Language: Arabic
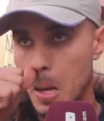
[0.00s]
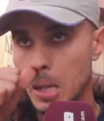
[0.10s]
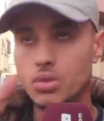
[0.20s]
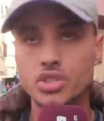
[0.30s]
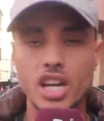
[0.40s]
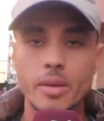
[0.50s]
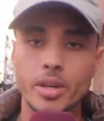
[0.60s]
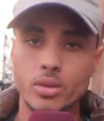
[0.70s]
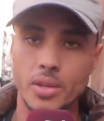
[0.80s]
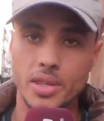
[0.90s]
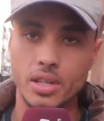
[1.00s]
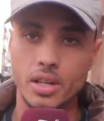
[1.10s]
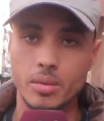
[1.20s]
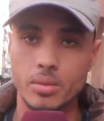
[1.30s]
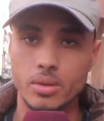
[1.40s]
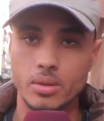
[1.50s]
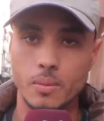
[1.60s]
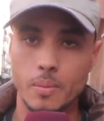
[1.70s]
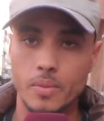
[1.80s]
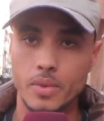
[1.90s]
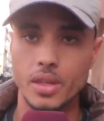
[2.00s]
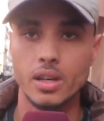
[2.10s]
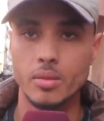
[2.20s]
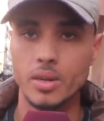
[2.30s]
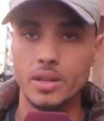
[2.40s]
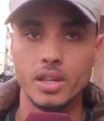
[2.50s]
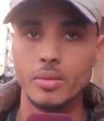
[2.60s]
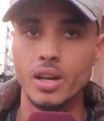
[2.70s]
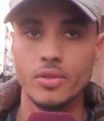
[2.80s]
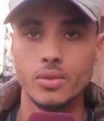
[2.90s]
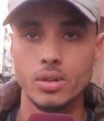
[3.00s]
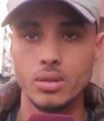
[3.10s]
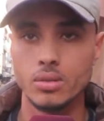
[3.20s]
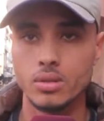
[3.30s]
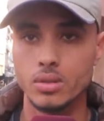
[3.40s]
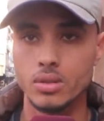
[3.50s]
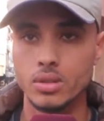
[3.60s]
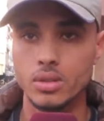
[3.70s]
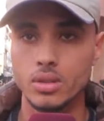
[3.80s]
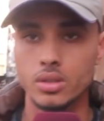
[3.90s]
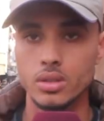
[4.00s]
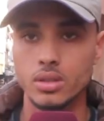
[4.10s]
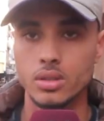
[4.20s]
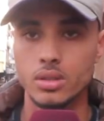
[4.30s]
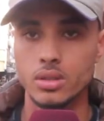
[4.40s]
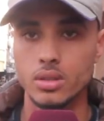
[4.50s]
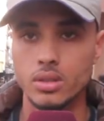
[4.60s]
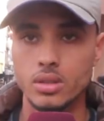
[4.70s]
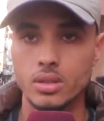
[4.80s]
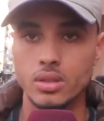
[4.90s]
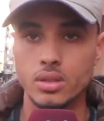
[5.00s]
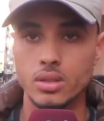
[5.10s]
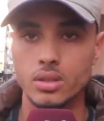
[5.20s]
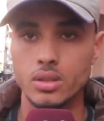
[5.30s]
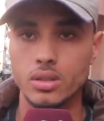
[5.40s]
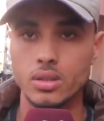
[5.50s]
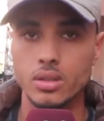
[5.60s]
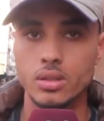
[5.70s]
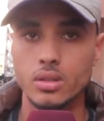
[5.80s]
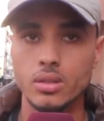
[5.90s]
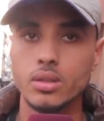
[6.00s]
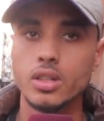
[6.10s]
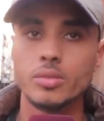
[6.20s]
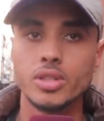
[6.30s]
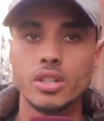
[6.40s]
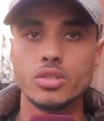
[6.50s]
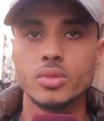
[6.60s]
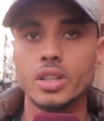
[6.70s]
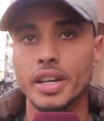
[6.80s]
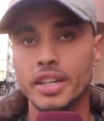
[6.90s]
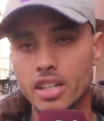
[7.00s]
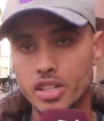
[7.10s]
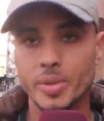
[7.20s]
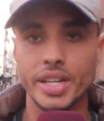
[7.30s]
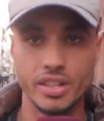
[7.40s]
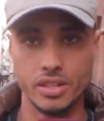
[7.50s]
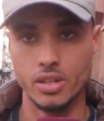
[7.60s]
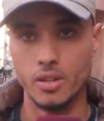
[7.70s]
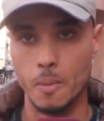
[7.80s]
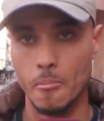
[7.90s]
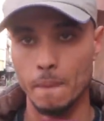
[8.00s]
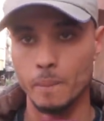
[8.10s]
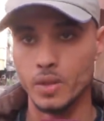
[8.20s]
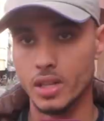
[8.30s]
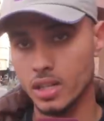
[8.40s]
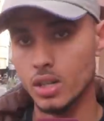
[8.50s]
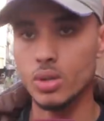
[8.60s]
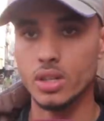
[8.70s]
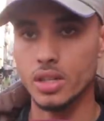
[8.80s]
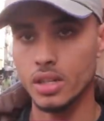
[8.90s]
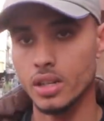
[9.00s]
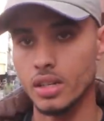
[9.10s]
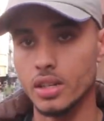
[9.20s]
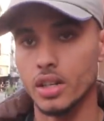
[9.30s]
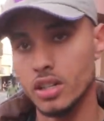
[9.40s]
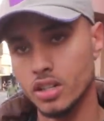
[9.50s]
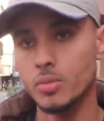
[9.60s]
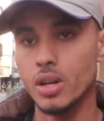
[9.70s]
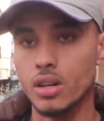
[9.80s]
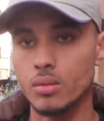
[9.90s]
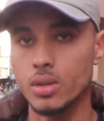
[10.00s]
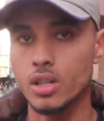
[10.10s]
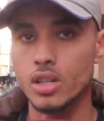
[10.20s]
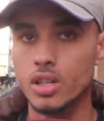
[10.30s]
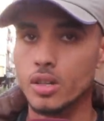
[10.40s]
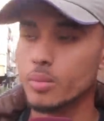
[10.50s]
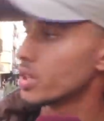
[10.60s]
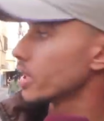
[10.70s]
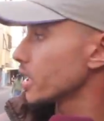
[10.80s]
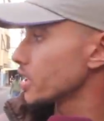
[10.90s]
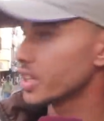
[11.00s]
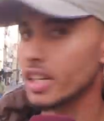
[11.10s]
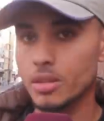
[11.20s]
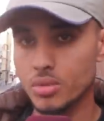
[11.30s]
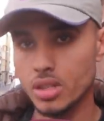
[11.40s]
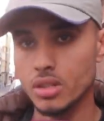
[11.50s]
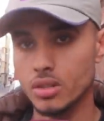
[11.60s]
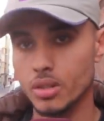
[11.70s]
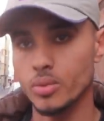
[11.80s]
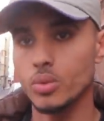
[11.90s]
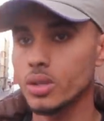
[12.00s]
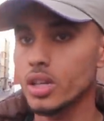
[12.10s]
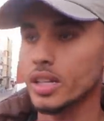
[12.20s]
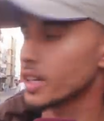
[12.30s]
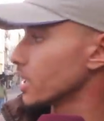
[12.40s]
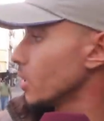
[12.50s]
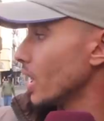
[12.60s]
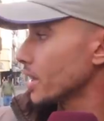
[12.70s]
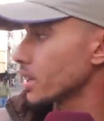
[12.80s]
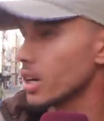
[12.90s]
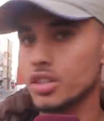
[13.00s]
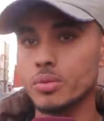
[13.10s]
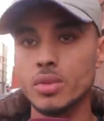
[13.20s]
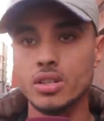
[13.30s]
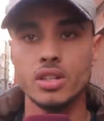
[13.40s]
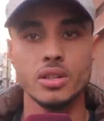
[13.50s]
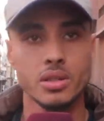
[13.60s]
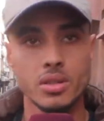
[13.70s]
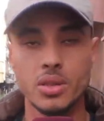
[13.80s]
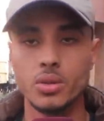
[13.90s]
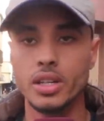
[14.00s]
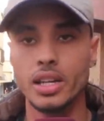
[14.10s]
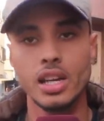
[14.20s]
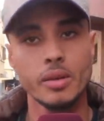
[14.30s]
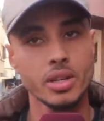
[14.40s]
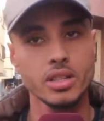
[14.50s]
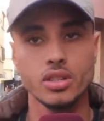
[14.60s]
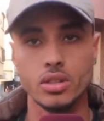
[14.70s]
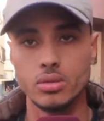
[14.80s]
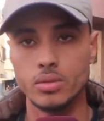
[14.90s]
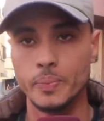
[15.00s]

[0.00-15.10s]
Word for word: عنده شي عامين ونص تقريبا صغير بقى صغير ما عرف والو دابا خرجوا من الدار داو لعند البوليس ولا لا مش خرجوا من الدار هي كانت مخرجه تلقاو ولاد الدراري انا انا كنت معاهم ملي كانت هي غتمشي بولدها دخلنا واحد الدار تما اتصلنا على الامن عاد جاو